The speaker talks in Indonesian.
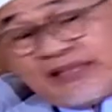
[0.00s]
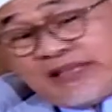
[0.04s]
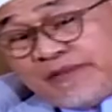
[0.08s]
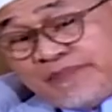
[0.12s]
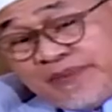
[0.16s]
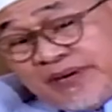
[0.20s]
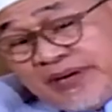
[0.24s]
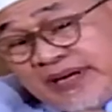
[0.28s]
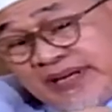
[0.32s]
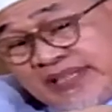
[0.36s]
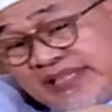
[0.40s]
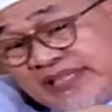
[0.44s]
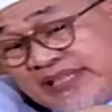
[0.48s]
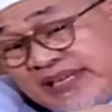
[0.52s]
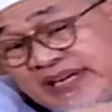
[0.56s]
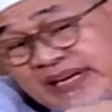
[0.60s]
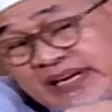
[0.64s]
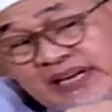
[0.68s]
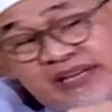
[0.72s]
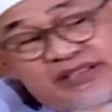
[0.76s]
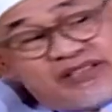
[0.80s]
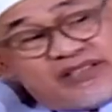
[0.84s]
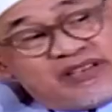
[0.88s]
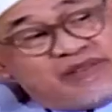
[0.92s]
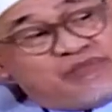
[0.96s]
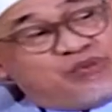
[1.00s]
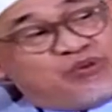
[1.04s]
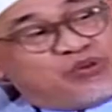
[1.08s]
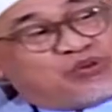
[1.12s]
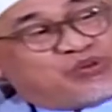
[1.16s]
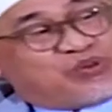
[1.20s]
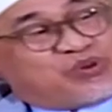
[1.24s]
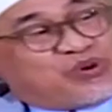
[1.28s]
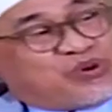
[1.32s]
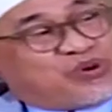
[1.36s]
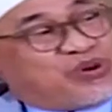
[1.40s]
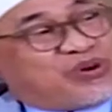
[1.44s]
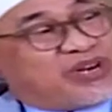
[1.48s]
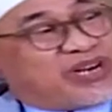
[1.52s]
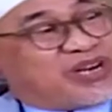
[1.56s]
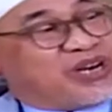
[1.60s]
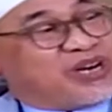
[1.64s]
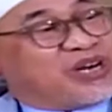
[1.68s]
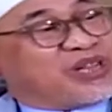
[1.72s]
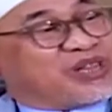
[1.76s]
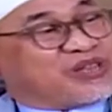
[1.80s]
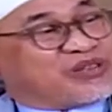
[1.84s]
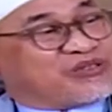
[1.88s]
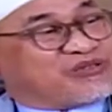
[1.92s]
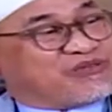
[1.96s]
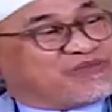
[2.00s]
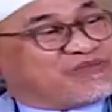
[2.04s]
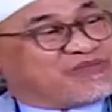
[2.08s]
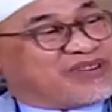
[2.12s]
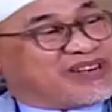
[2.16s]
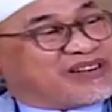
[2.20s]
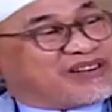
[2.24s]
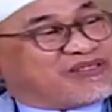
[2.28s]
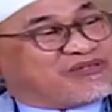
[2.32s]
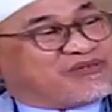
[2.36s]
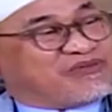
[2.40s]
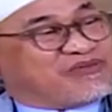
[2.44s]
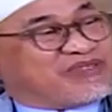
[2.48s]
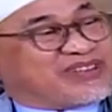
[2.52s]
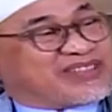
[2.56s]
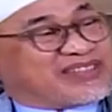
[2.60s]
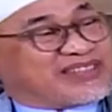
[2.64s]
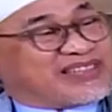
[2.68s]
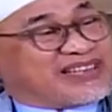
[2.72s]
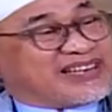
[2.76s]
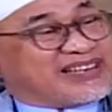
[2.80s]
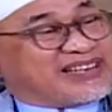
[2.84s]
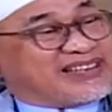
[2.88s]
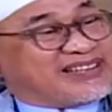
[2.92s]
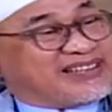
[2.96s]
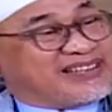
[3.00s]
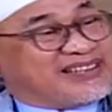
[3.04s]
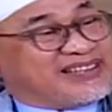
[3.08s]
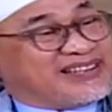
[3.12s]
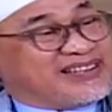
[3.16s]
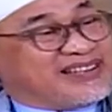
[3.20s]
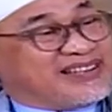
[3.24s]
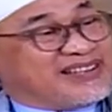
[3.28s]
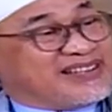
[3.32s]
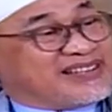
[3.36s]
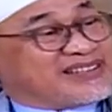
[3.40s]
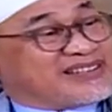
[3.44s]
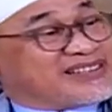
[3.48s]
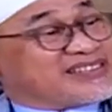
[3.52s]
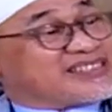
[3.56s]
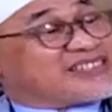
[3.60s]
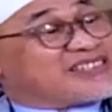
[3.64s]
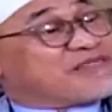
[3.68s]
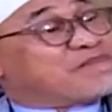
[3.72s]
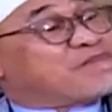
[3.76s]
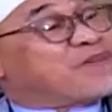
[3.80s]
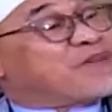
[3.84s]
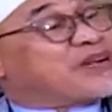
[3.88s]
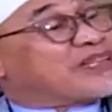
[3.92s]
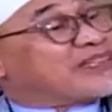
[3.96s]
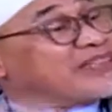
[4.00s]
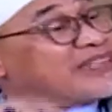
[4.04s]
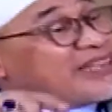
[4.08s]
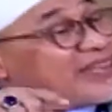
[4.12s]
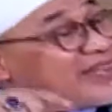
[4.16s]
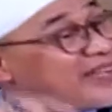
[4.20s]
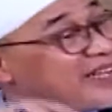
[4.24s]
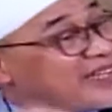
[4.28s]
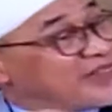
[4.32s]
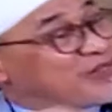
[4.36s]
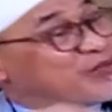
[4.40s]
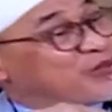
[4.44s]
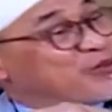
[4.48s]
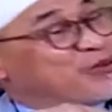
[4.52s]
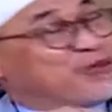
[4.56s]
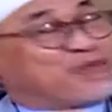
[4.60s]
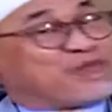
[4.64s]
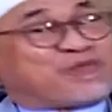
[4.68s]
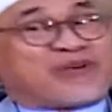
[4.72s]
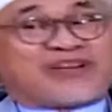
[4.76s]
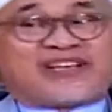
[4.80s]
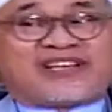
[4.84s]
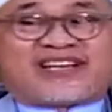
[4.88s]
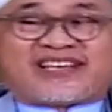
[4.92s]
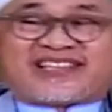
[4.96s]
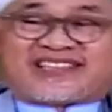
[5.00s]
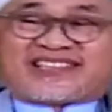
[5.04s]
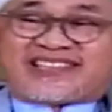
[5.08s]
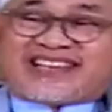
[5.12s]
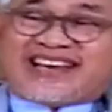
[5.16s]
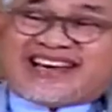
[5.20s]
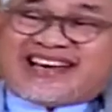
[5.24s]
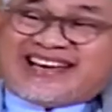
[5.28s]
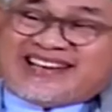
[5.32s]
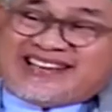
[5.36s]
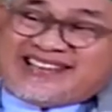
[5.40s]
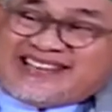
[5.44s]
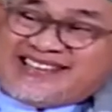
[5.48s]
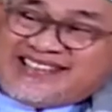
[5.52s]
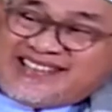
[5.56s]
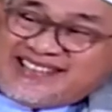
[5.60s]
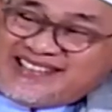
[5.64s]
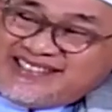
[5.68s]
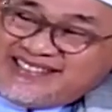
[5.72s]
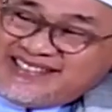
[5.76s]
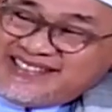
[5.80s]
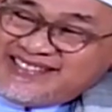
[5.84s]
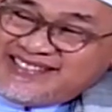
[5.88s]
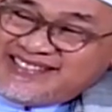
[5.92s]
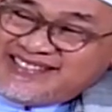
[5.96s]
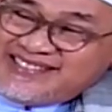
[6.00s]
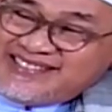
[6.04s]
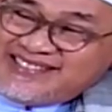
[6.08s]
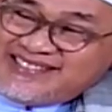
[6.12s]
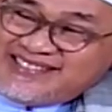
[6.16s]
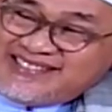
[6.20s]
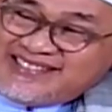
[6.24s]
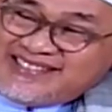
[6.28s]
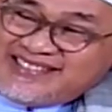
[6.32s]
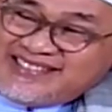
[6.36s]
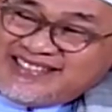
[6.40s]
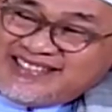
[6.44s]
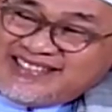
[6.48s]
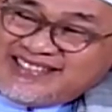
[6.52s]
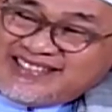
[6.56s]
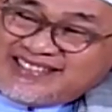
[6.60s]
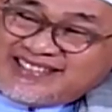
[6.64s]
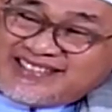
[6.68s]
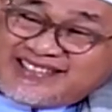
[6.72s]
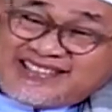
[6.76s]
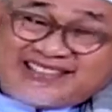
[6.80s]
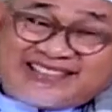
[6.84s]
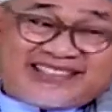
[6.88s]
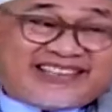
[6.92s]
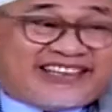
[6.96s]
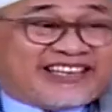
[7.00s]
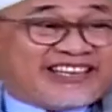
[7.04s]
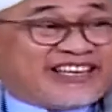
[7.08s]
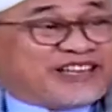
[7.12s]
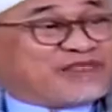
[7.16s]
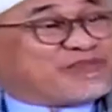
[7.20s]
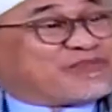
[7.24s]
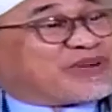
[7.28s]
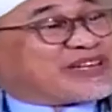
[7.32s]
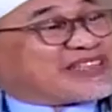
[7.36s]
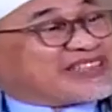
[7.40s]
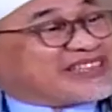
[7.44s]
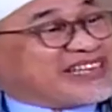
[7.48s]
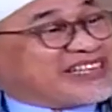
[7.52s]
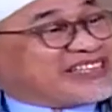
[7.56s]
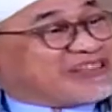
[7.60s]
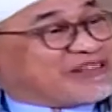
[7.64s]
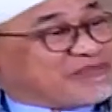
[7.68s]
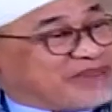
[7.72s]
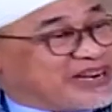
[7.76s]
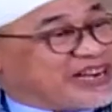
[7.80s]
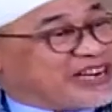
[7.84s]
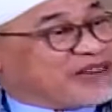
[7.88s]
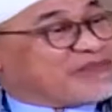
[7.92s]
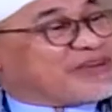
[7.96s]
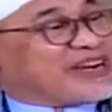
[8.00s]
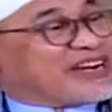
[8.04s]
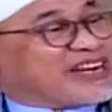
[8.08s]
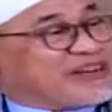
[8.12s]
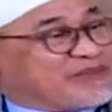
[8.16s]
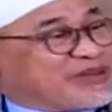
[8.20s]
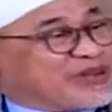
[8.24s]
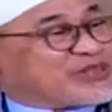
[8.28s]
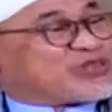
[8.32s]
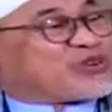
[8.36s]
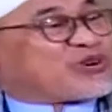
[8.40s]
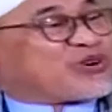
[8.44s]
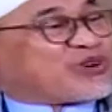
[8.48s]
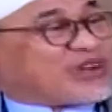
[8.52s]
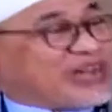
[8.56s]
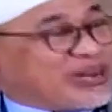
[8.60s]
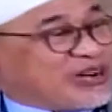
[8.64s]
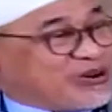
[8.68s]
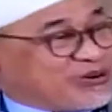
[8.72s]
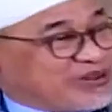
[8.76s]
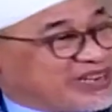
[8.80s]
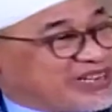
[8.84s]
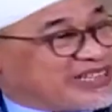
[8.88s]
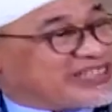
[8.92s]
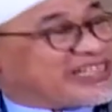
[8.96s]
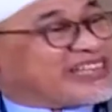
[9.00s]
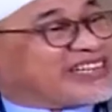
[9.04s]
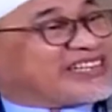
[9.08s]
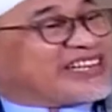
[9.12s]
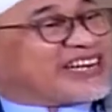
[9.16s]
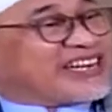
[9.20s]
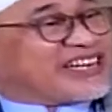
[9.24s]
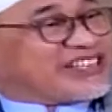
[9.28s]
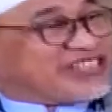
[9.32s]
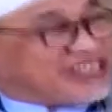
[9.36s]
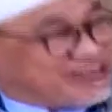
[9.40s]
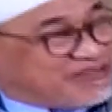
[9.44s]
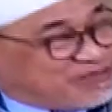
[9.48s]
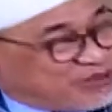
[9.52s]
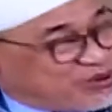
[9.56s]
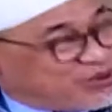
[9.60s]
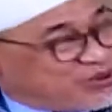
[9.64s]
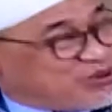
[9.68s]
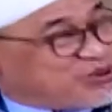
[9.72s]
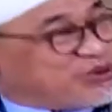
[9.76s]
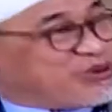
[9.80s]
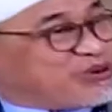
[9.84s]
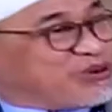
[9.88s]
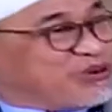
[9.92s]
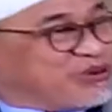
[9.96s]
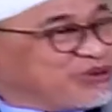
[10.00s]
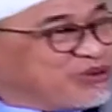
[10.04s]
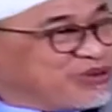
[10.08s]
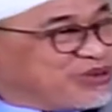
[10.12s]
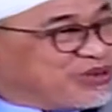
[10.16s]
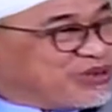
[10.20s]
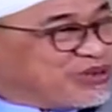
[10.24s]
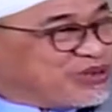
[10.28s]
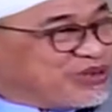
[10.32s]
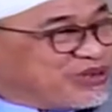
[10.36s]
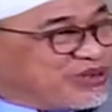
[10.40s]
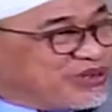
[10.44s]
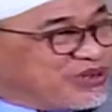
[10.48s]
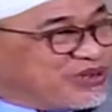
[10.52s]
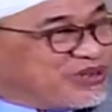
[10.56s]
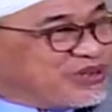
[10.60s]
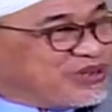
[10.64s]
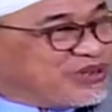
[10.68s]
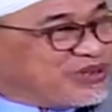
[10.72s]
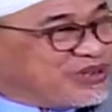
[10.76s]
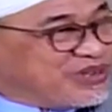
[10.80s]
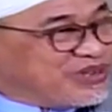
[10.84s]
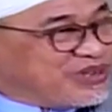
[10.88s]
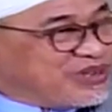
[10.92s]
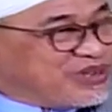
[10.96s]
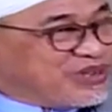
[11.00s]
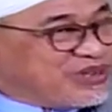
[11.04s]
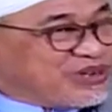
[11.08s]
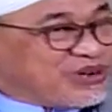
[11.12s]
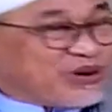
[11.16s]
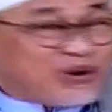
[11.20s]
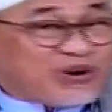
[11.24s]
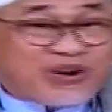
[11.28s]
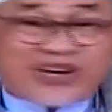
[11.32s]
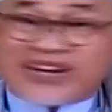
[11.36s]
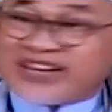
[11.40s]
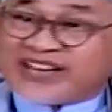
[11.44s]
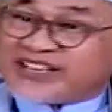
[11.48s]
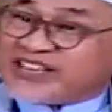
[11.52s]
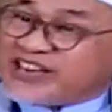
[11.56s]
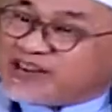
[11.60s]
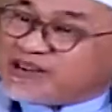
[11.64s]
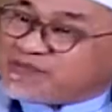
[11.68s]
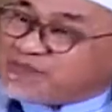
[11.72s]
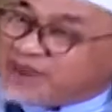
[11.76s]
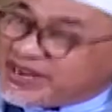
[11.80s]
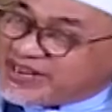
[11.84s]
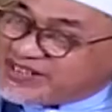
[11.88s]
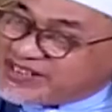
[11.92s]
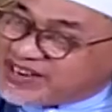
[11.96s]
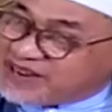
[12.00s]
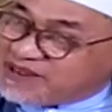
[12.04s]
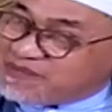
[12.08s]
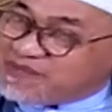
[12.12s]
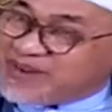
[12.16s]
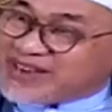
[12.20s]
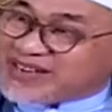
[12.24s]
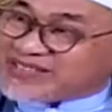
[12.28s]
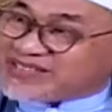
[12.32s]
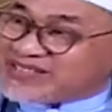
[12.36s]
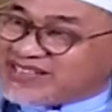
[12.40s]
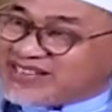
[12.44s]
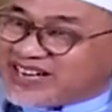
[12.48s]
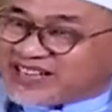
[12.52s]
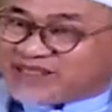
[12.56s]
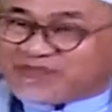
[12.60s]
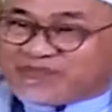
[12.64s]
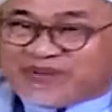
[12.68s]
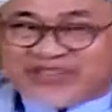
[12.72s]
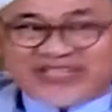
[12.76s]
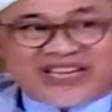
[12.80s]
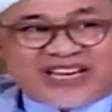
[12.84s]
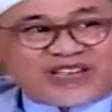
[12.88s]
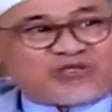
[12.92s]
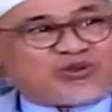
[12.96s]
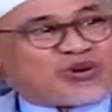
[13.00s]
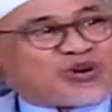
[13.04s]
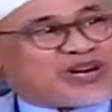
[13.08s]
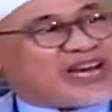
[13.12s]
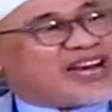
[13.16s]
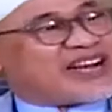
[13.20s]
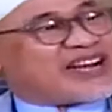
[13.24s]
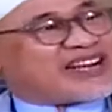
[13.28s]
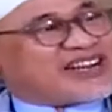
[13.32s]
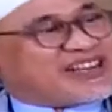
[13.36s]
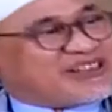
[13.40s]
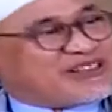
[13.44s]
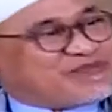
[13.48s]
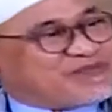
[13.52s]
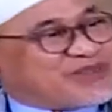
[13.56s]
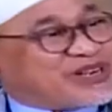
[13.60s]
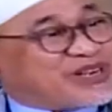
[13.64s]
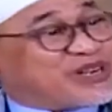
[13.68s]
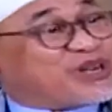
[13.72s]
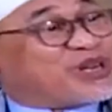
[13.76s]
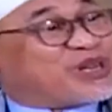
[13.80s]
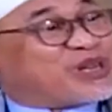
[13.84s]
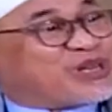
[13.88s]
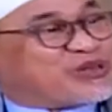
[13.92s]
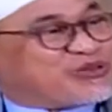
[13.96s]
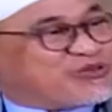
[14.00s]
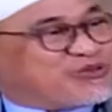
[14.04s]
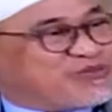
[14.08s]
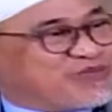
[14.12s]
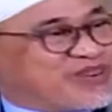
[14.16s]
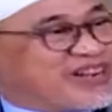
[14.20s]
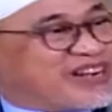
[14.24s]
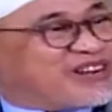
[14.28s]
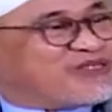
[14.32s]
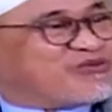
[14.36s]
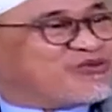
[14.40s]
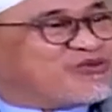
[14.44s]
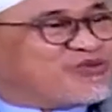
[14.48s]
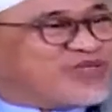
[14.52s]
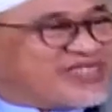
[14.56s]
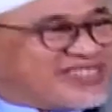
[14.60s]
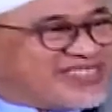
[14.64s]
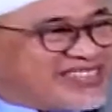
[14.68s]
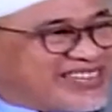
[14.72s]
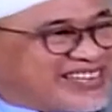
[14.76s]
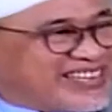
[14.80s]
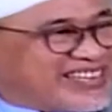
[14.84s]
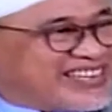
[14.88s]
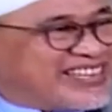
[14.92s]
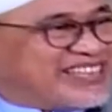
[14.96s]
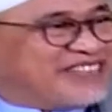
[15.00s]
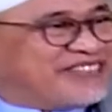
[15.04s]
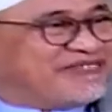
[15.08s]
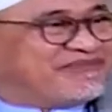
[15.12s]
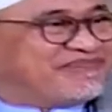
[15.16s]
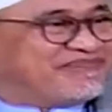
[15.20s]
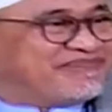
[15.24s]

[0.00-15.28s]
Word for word: Tapi ketika dicabut ruh oleh Allah Subhanahu wa taala, seperti itu penderitaannya. Kita ingin bertanya bagaimana besok kalau kita yang dicabut ruh. Orang yang banyak maksiat, banyak durhaka kepada Allah Subhanahu wa taala.